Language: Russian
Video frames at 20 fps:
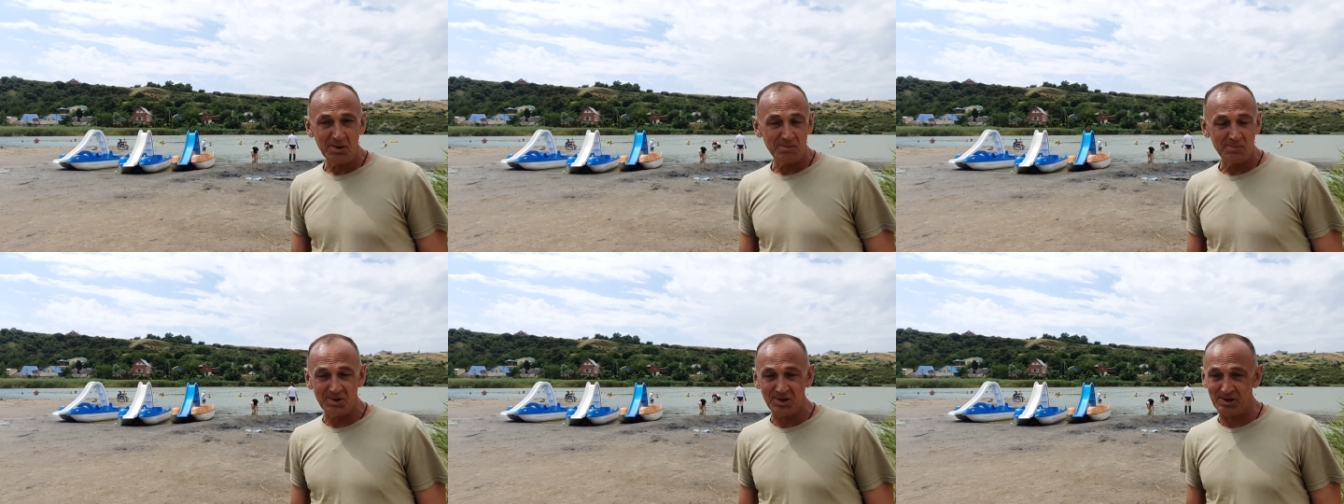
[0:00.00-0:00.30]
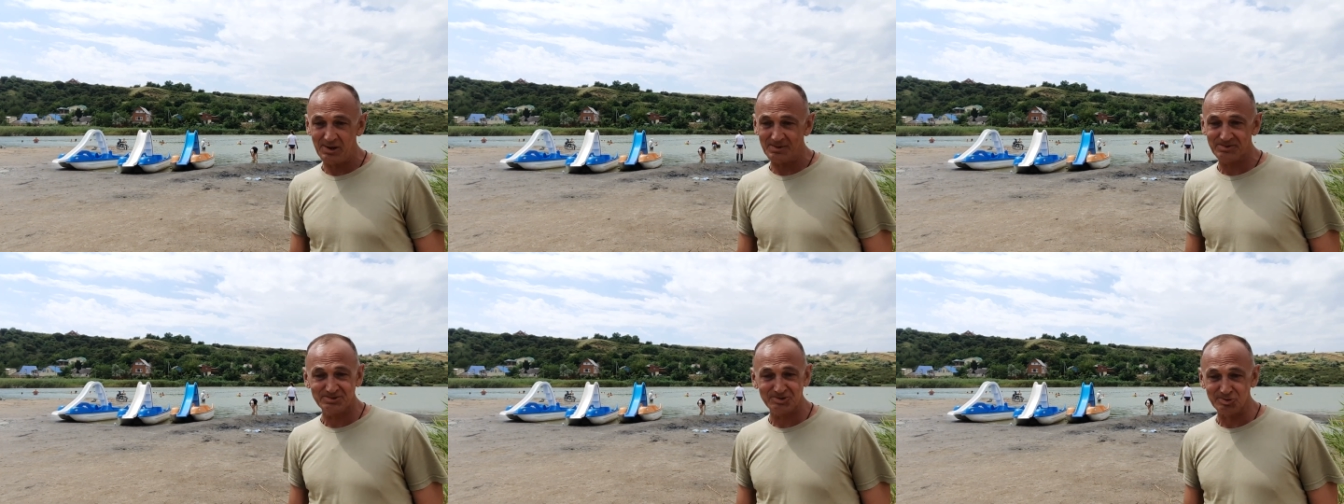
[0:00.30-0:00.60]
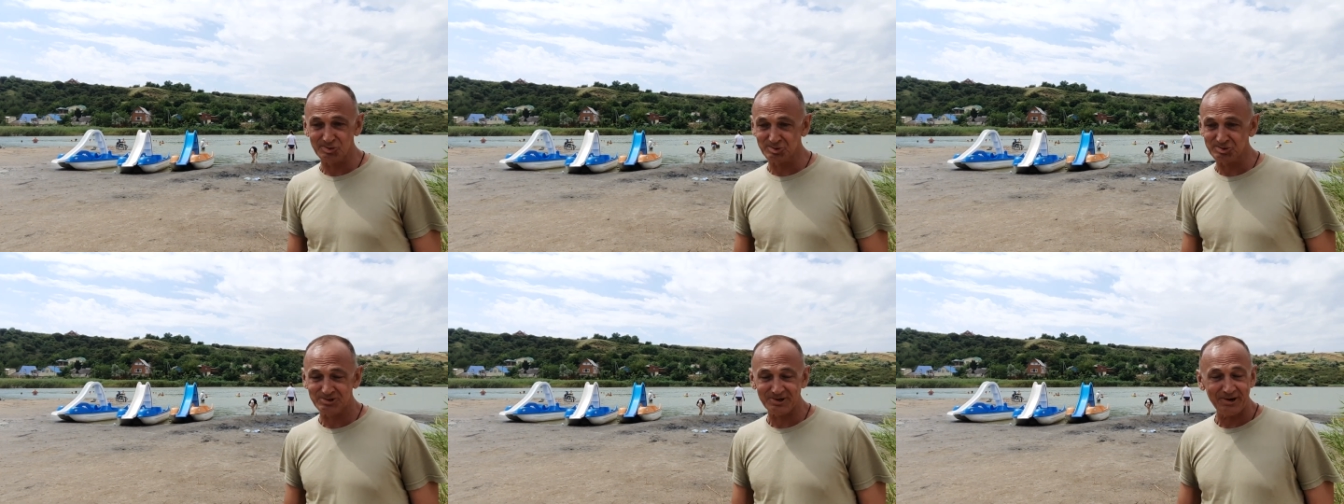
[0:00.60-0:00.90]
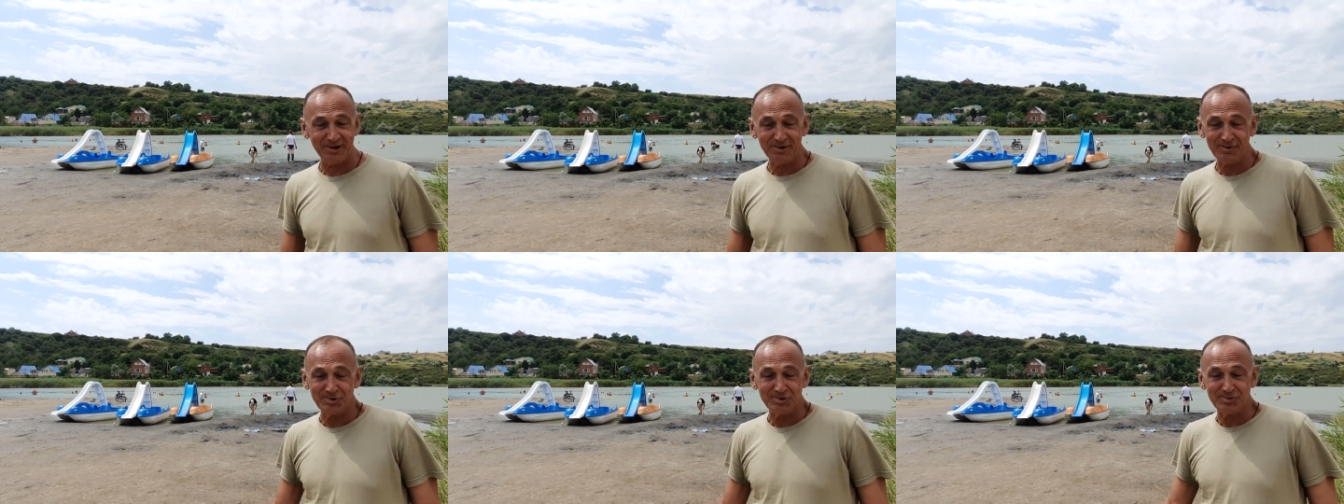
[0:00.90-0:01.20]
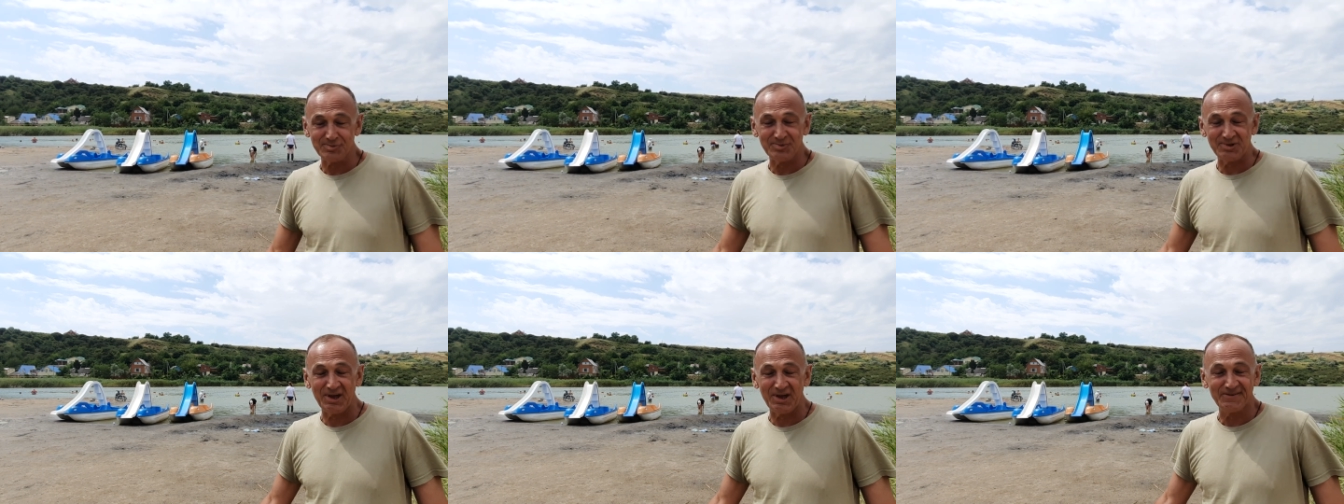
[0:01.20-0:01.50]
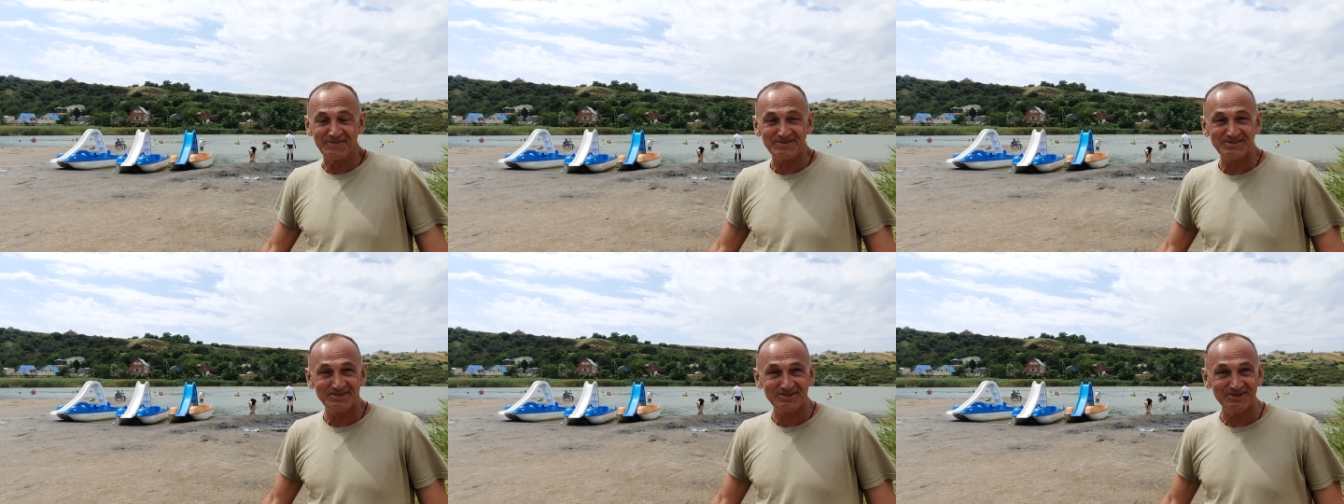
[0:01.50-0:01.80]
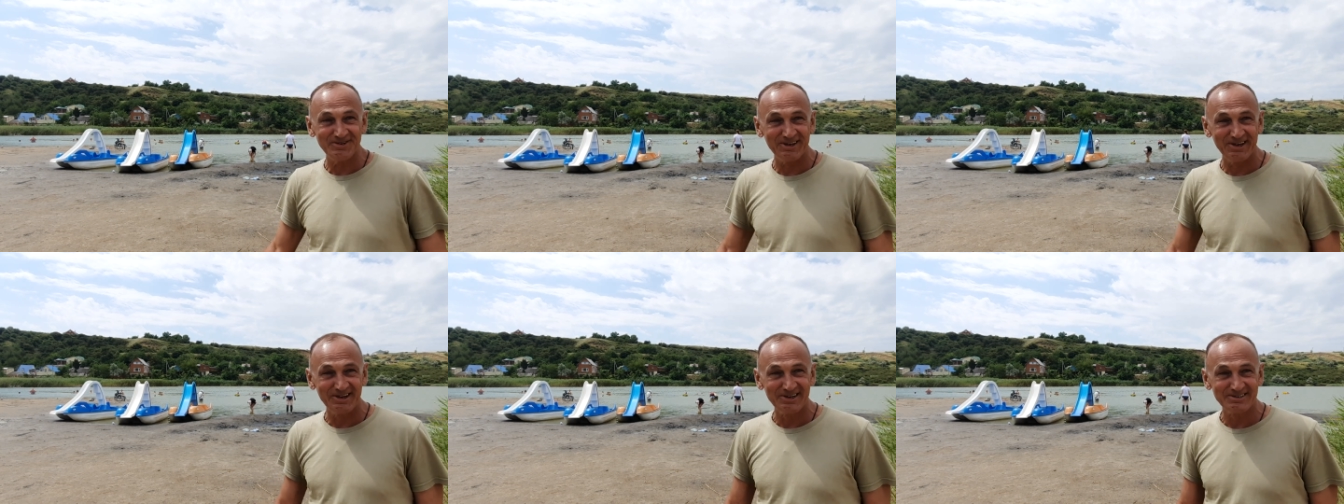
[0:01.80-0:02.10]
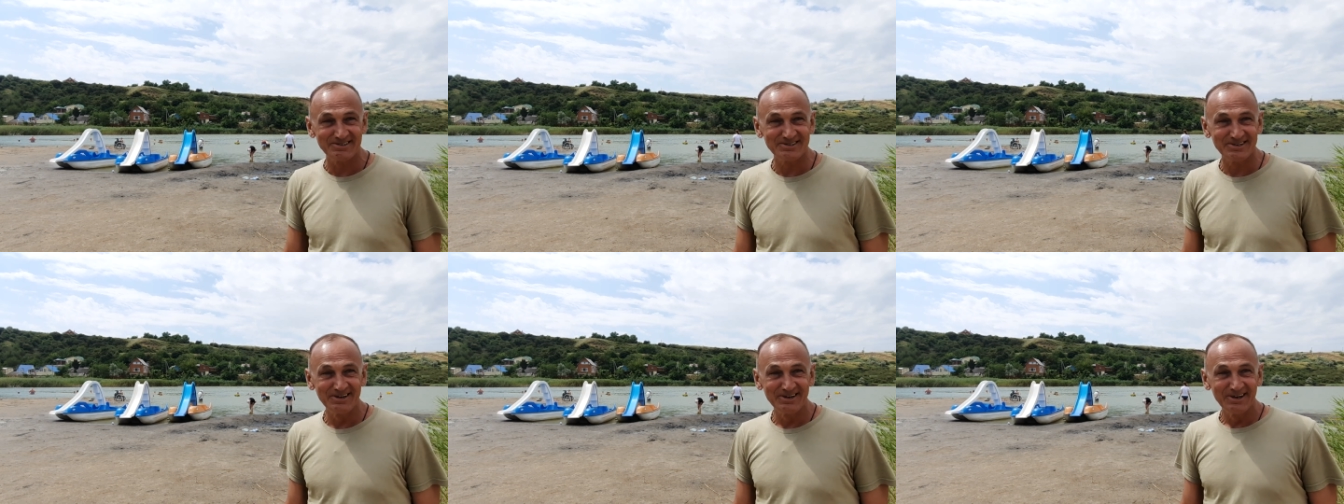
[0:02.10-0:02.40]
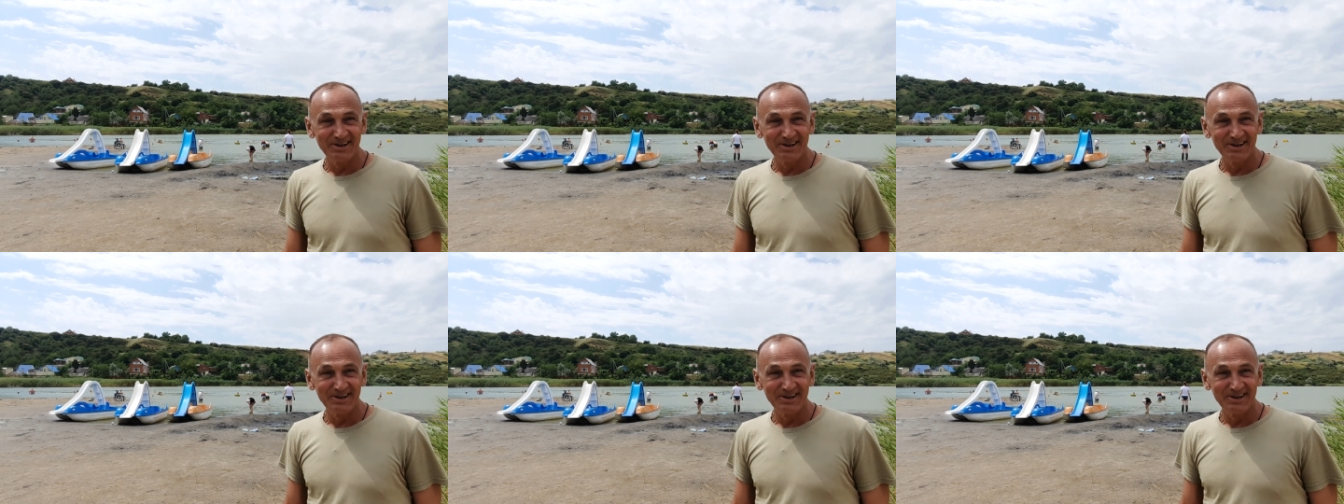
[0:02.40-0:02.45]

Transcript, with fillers: Меня все устраивает, у меня все есть.